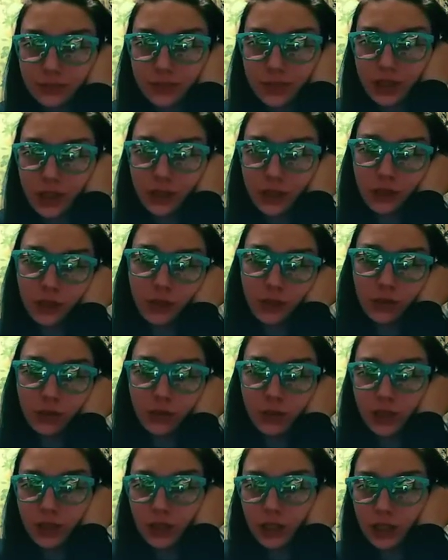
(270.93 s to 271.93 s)
о чем
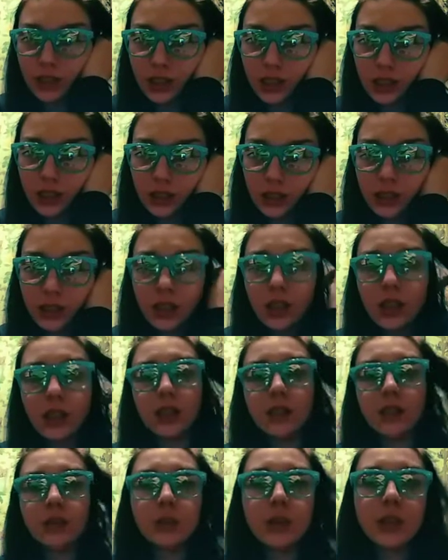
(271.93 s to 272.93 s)
это я?
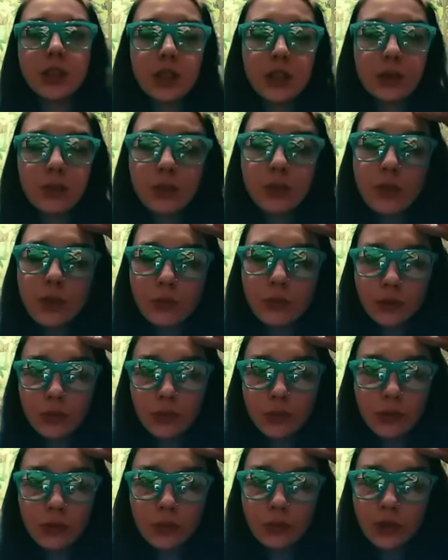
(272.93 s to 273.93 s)
Я вообще не помню, к
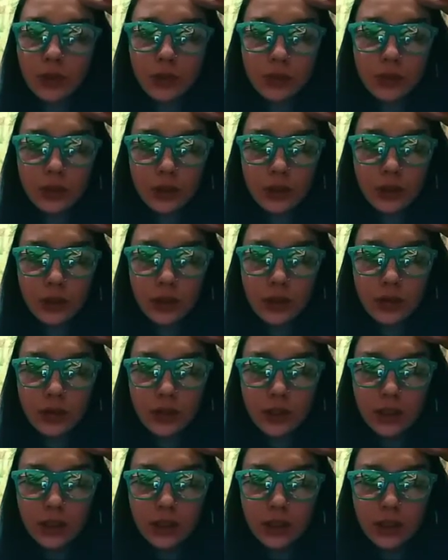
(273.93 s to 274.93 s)
чему я все это
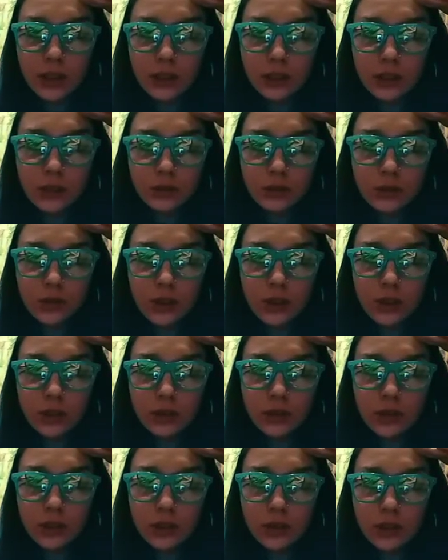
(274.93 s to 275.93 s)
говорила, к чему я это
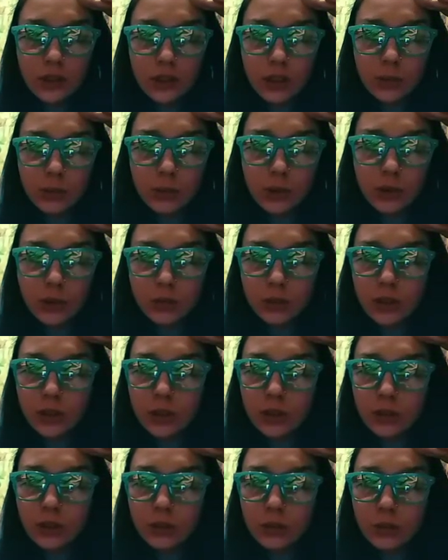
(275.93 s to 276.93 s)
все говорила, причем
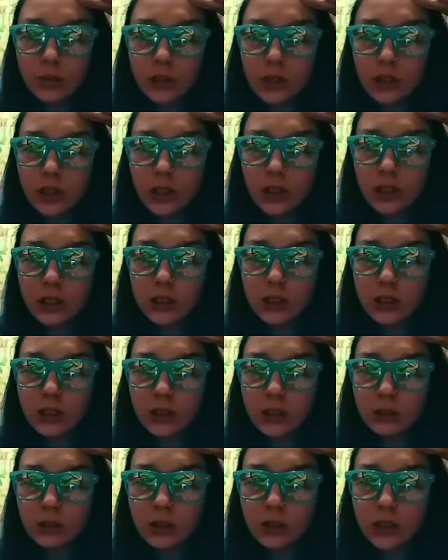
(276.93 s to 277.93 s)
здесь русские,
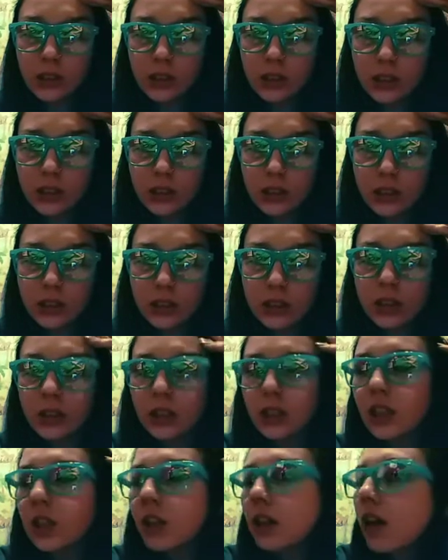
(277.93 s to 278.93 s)
Россия, русские традиции.
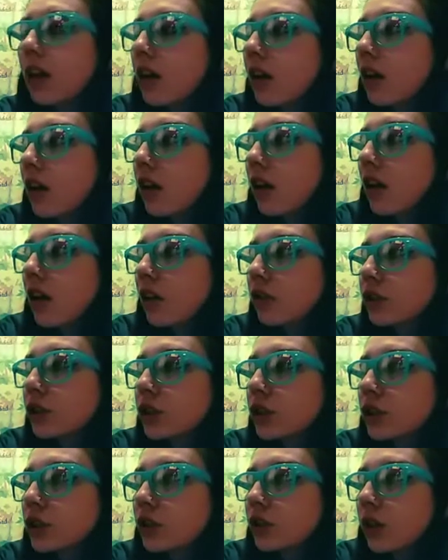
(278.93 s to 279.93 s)

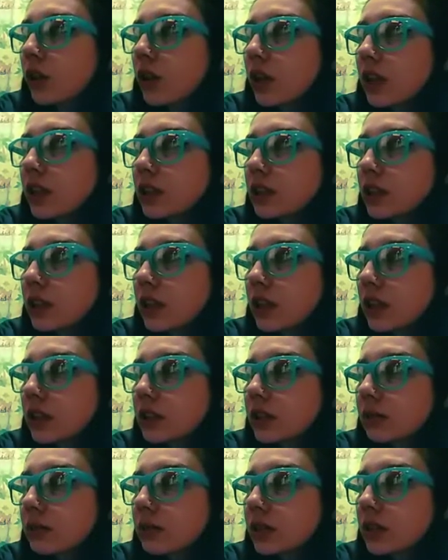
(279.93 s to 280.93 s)
Что я хотела
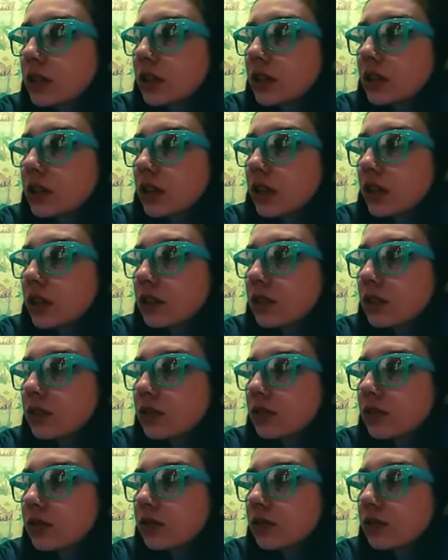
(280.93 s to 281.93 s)
этим сказать?
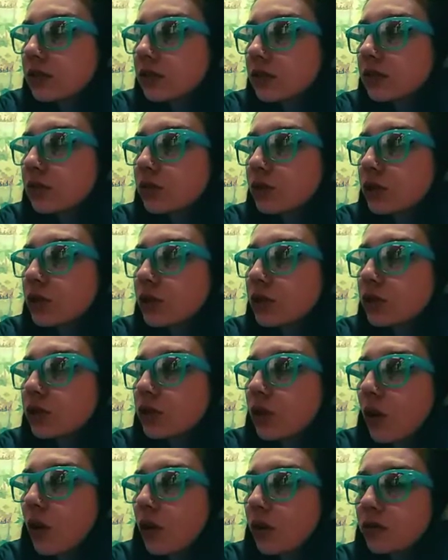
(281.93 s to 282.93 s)
Ну
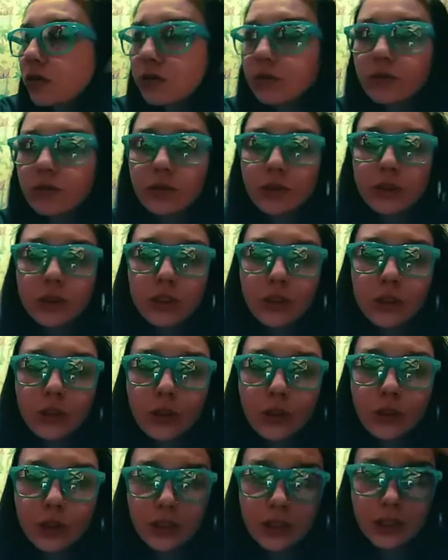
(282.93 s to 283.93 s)
что? Ну вот
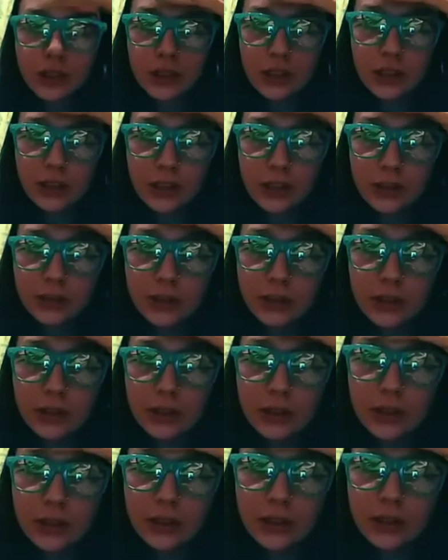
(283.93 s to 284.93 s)
что я хотела этим сказать?